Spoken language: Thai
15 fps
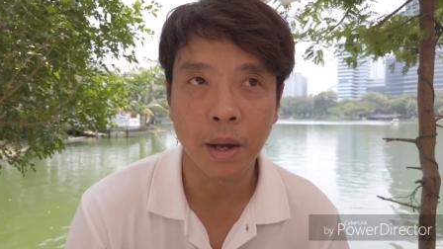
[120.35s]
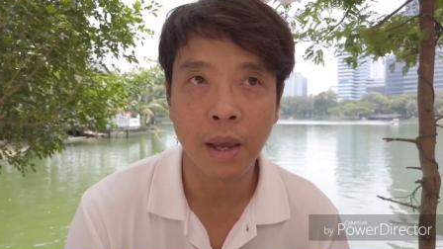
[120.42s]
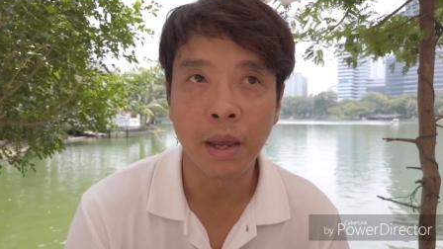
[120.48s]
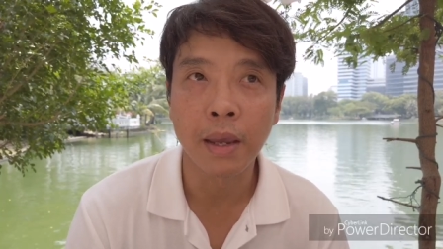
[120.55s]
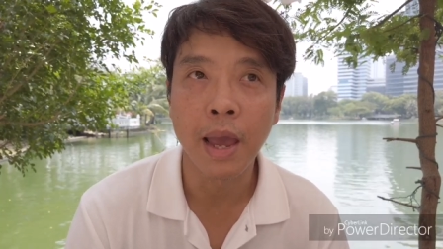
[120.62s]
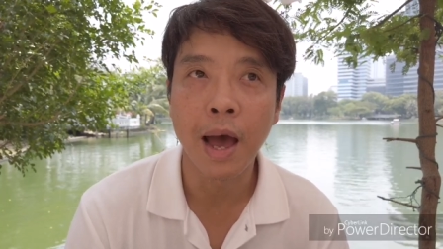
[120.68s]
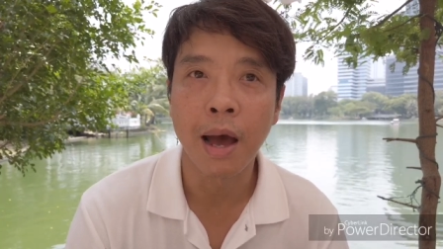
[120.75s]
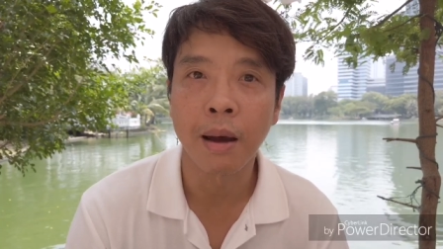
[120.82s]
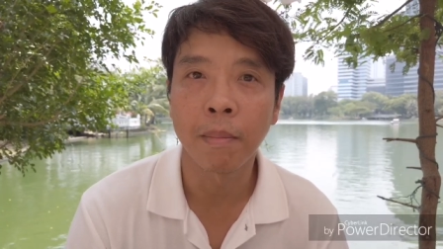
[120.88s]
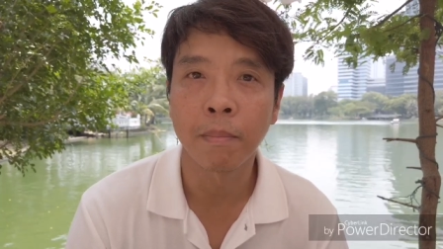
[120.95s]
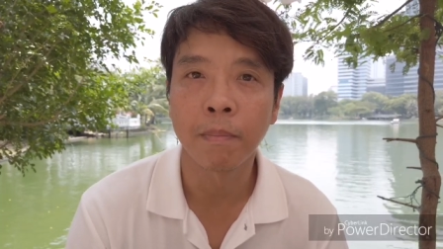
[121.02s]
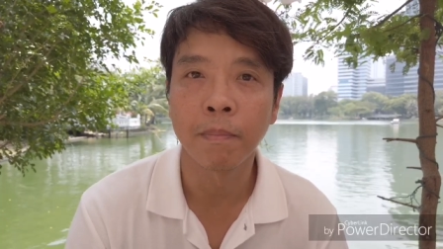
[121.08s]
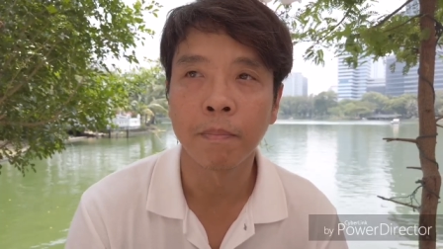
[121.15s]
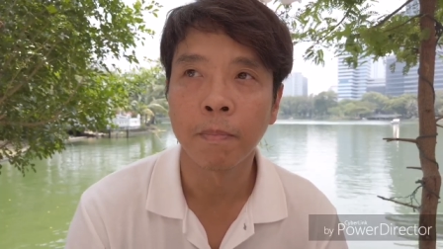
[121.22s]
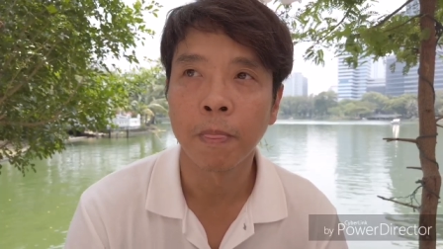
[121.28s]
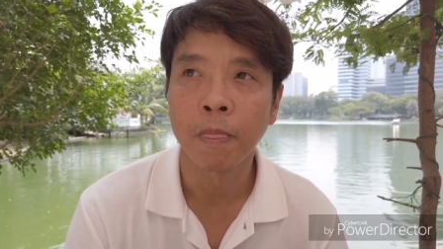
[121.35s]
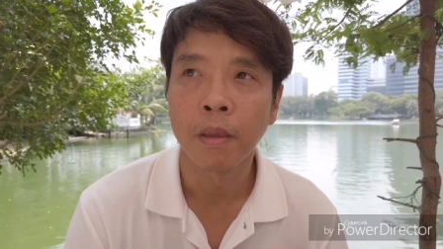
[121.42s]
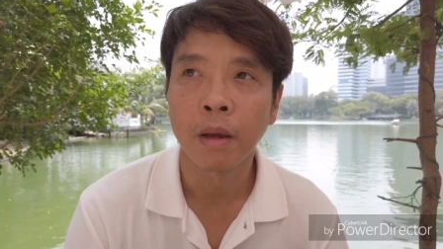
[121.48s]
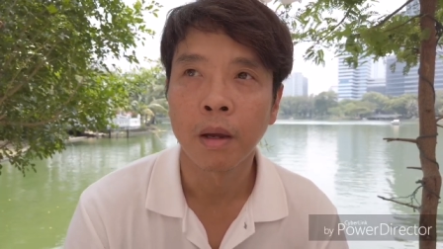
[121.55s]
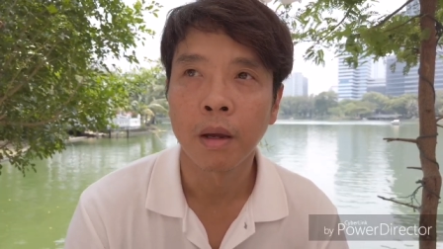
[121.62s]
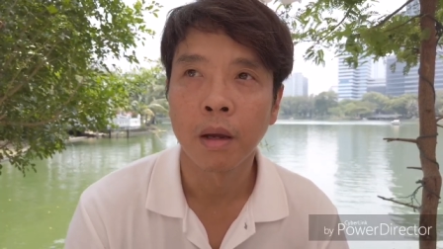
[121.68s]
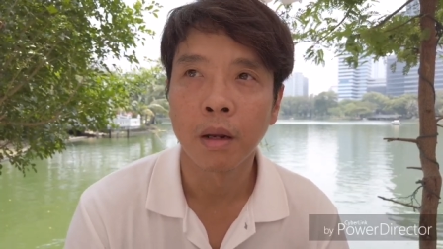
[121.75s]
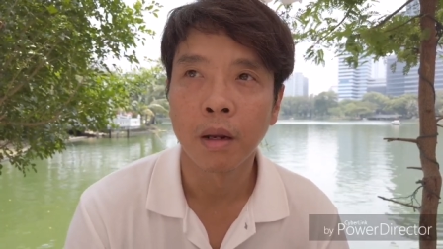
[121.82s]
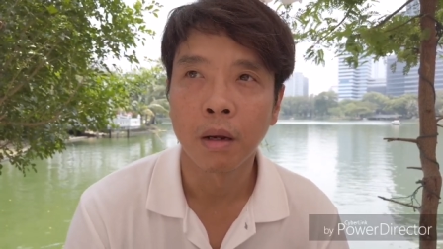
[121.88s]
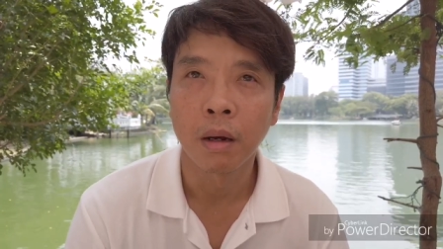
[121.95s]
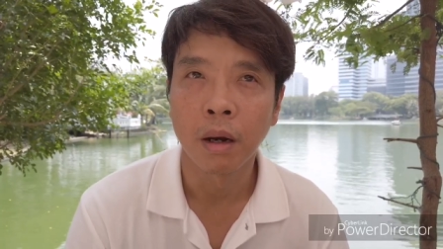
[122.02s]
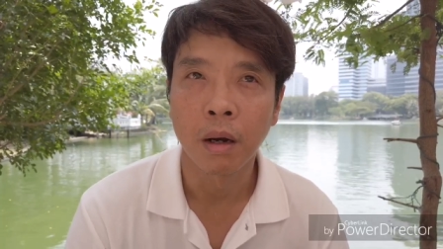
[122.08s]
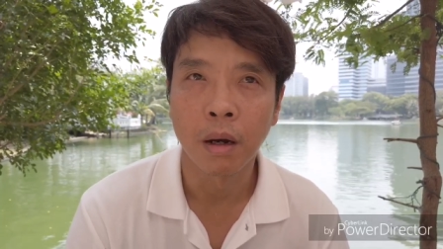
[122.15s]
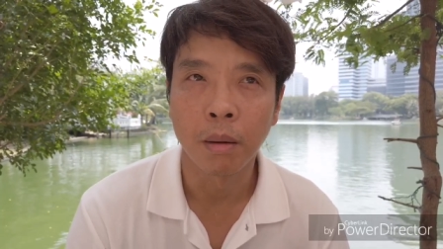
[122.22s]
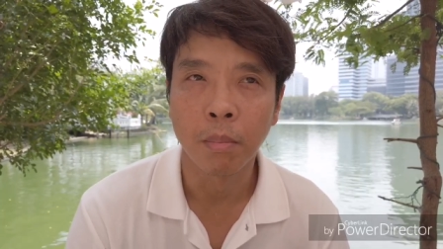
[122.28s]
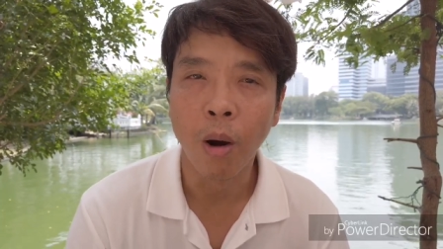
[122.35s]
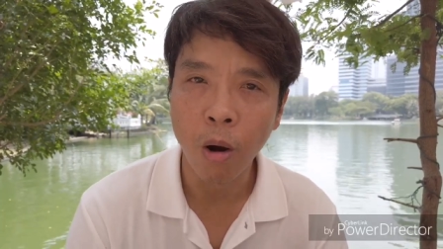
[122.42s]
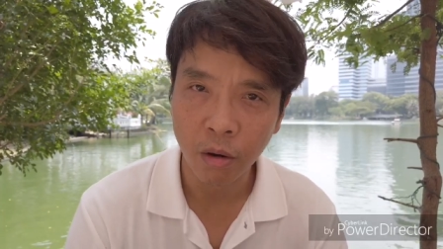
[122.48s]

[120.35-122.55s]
พยายามออ